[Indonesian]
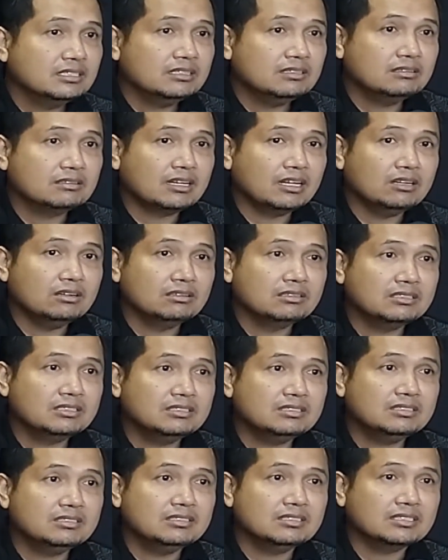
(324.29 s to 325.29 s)
oh kalau
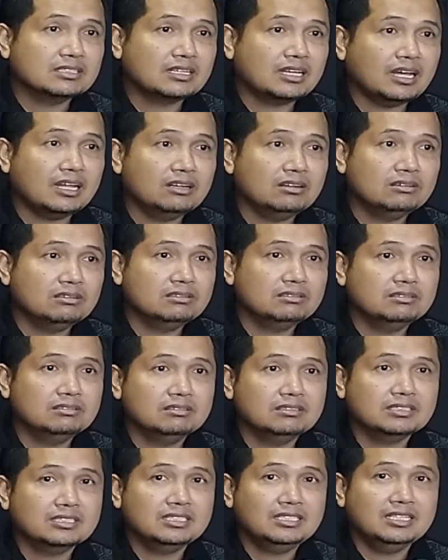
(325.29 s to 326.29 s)

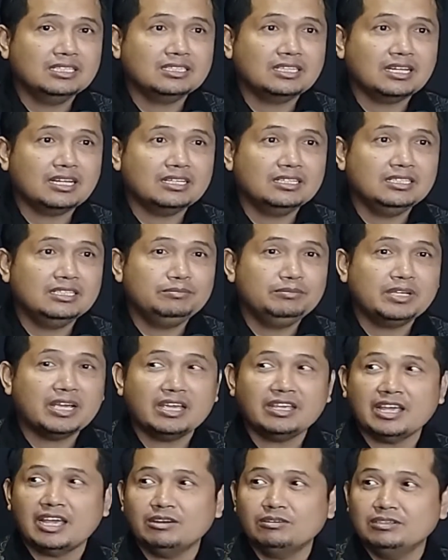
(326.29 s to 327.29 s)
kalau kita
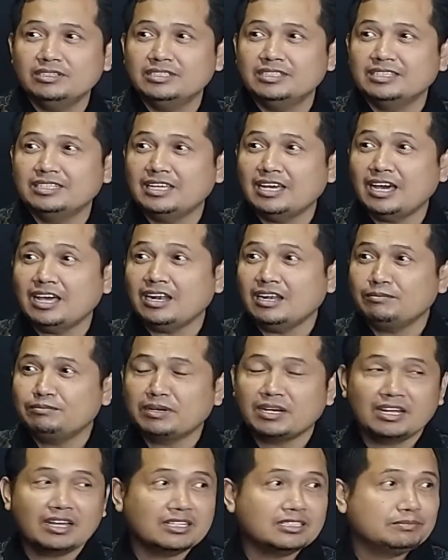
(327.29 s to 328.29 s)
dibiayai oleh negara
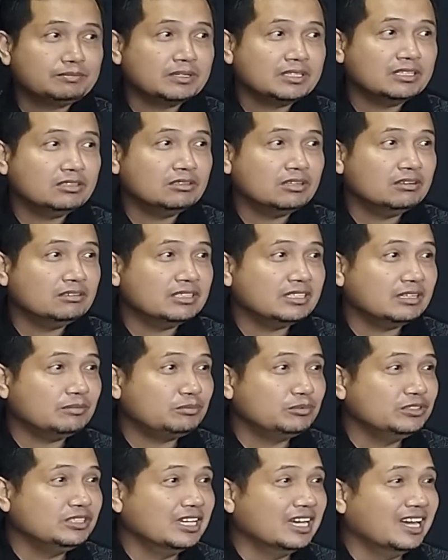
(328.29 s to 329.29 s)
berangkat seperti itu lalu
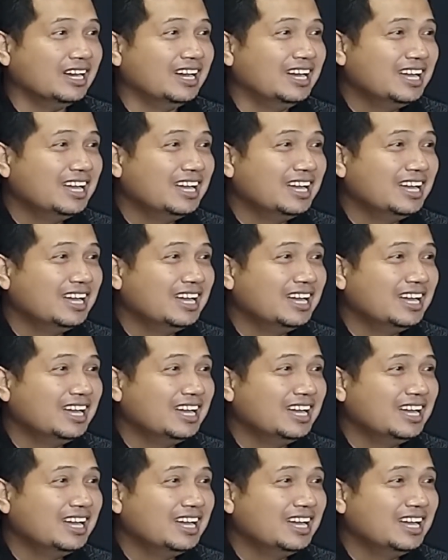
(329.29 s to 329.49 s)
tidak punya